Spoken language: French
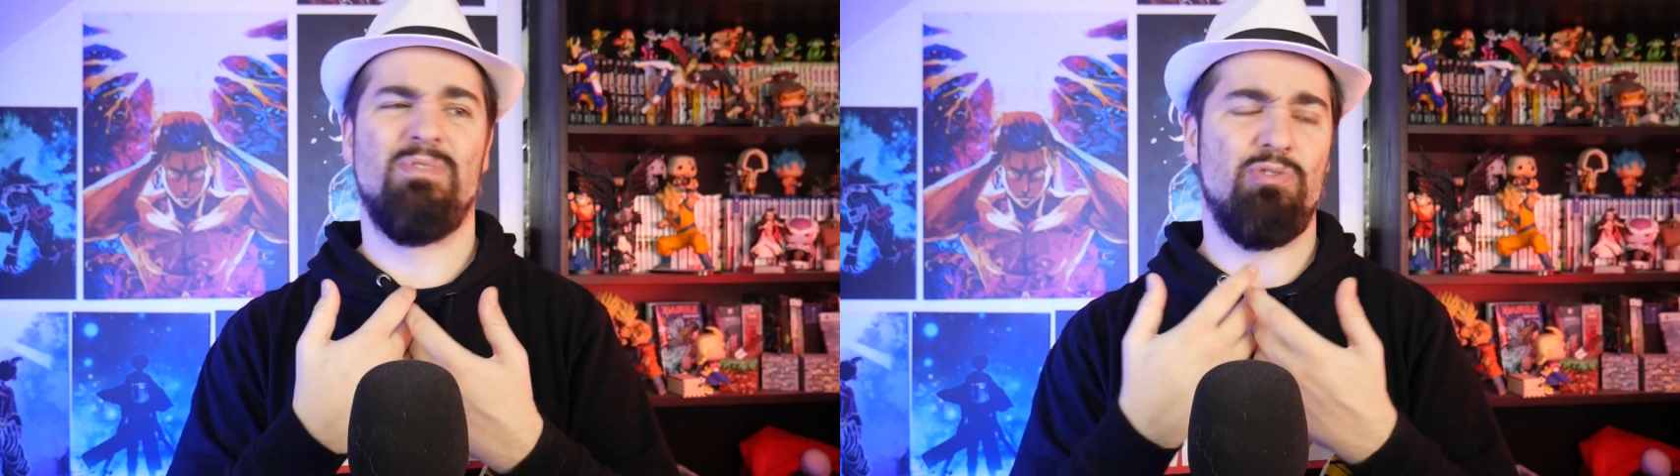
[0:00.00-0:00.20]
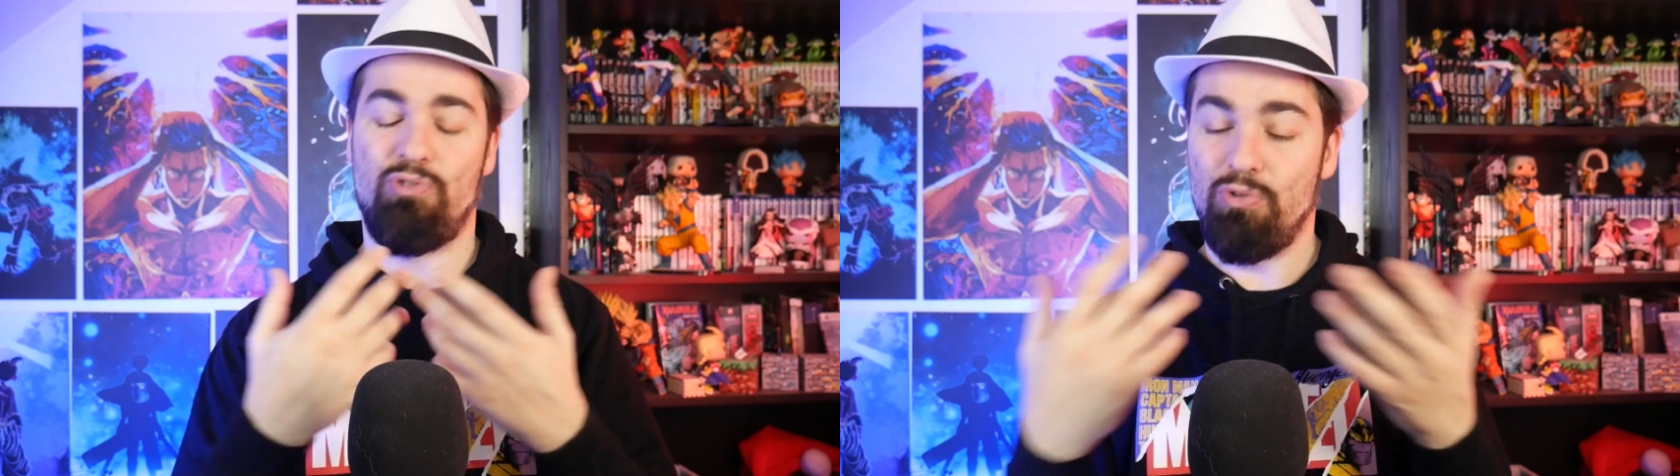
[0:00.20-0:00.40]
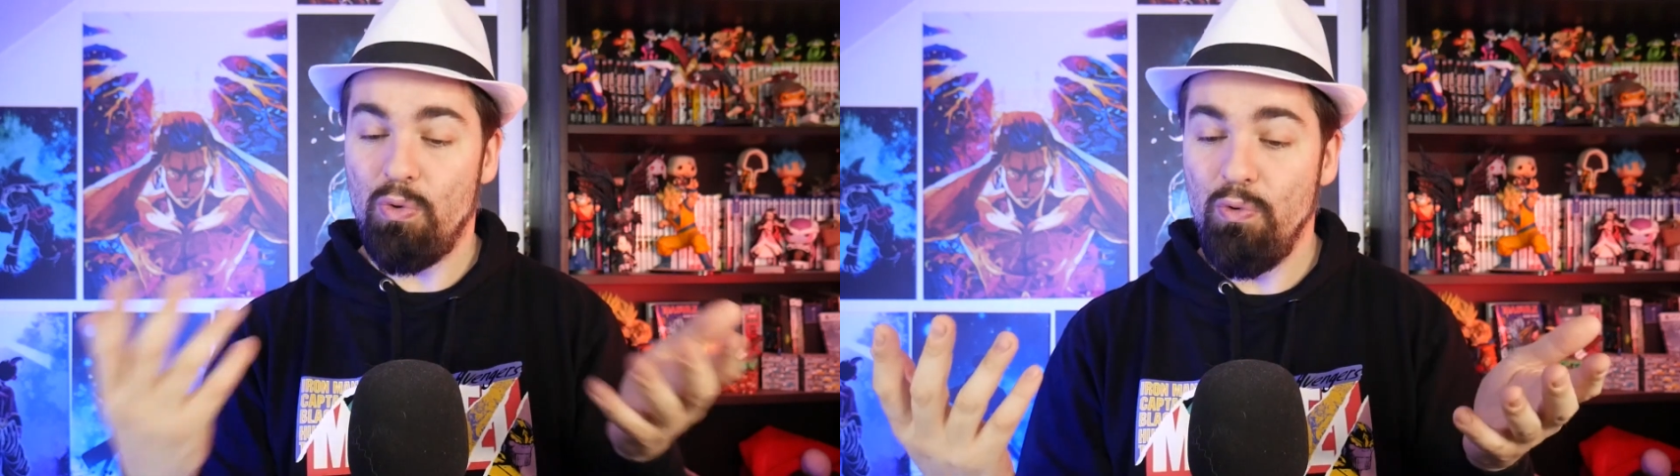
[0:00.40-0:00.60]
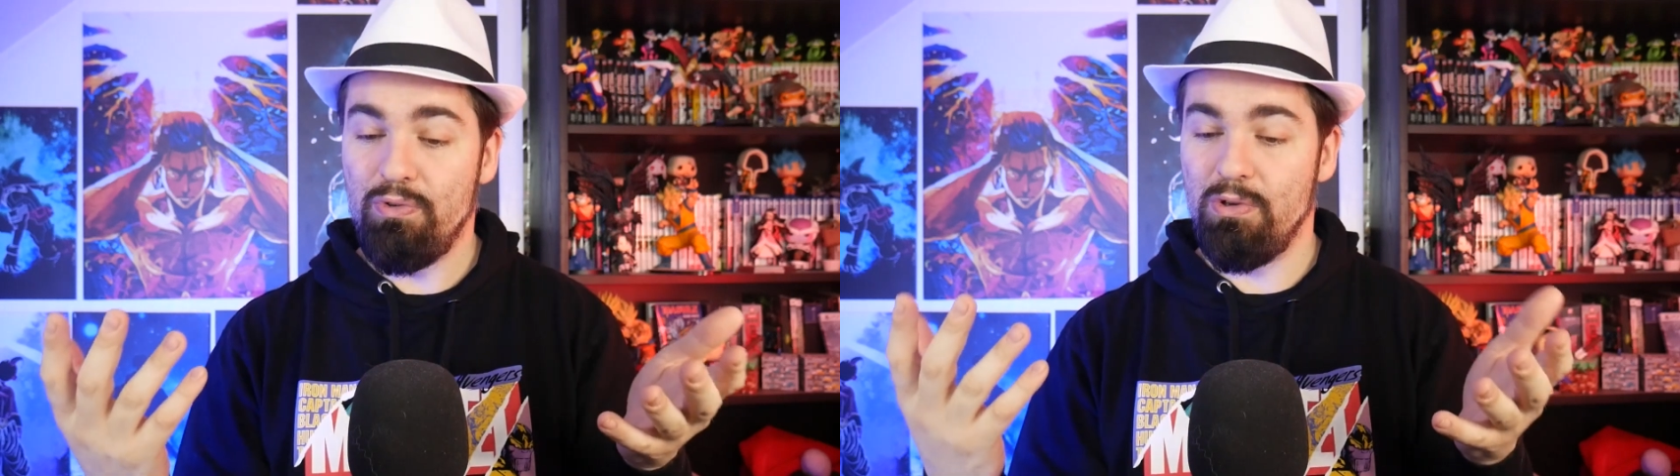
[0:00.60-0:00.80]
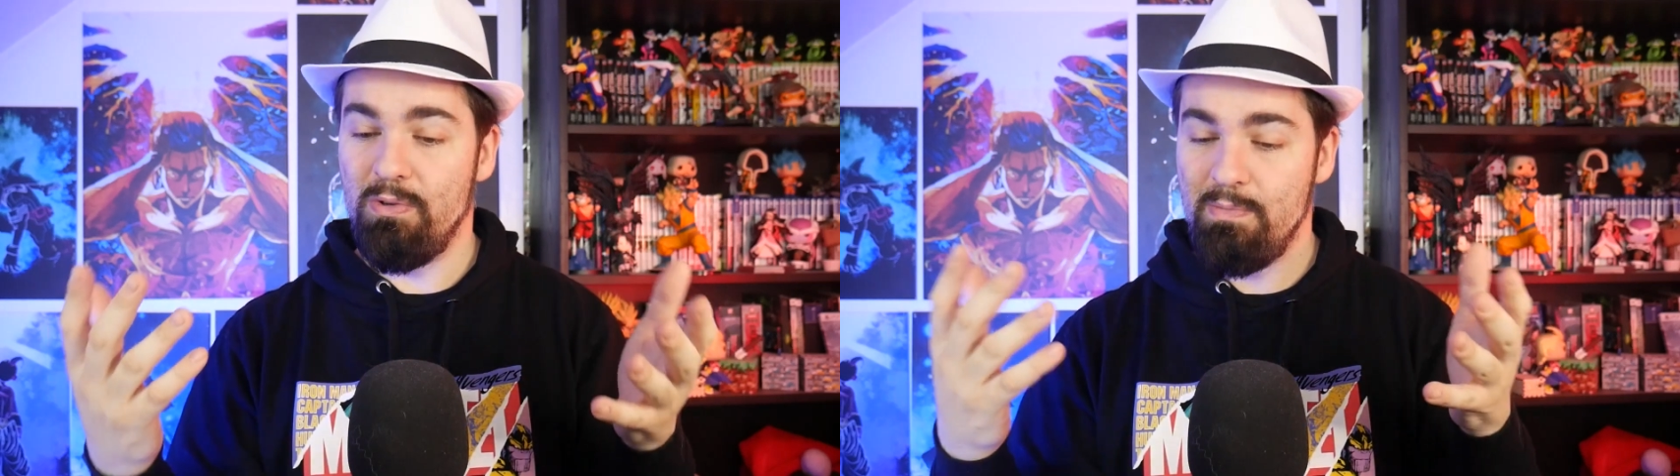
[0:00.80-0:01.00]
je trouve
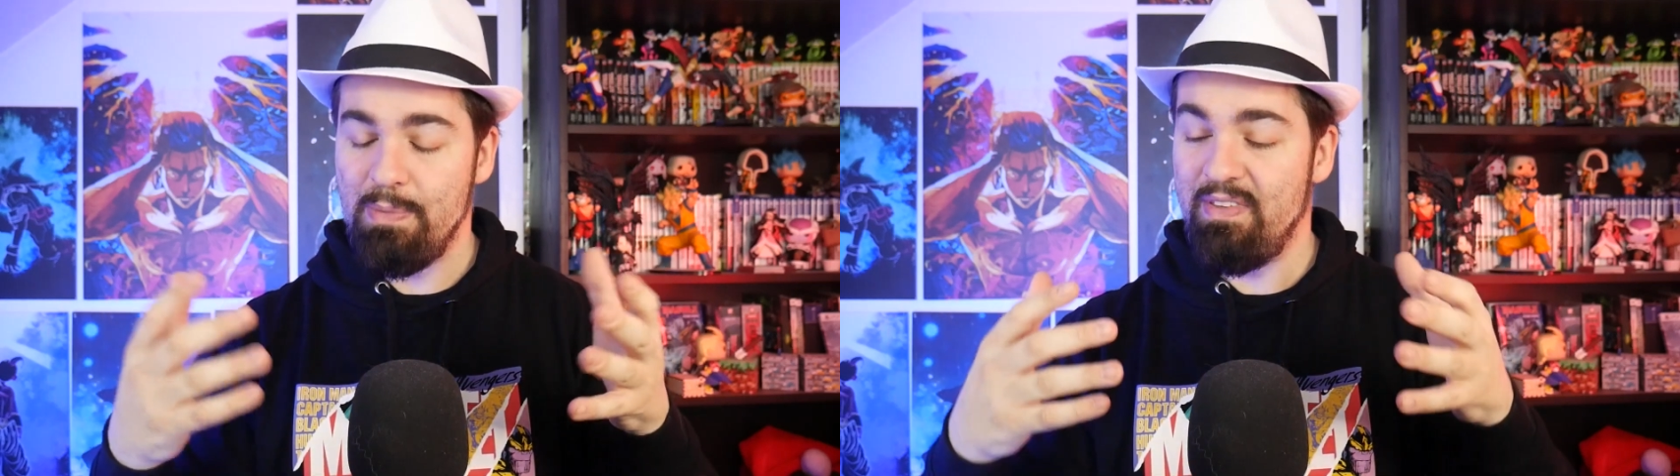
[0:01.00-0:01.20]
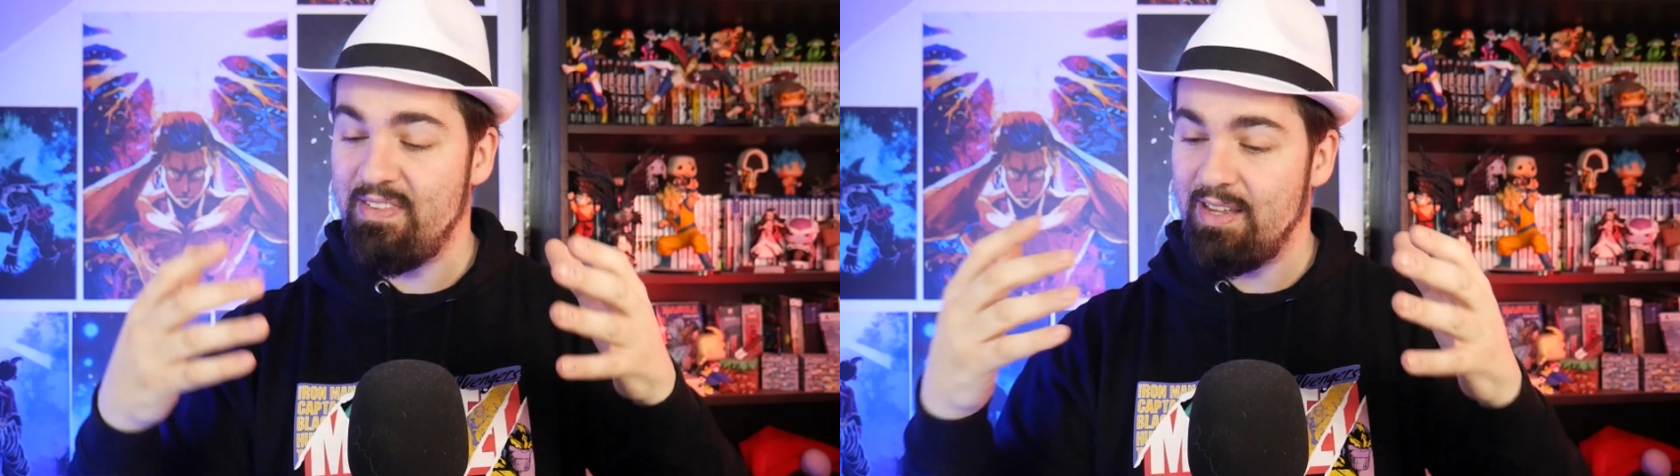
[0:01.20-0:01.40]
que même si c'est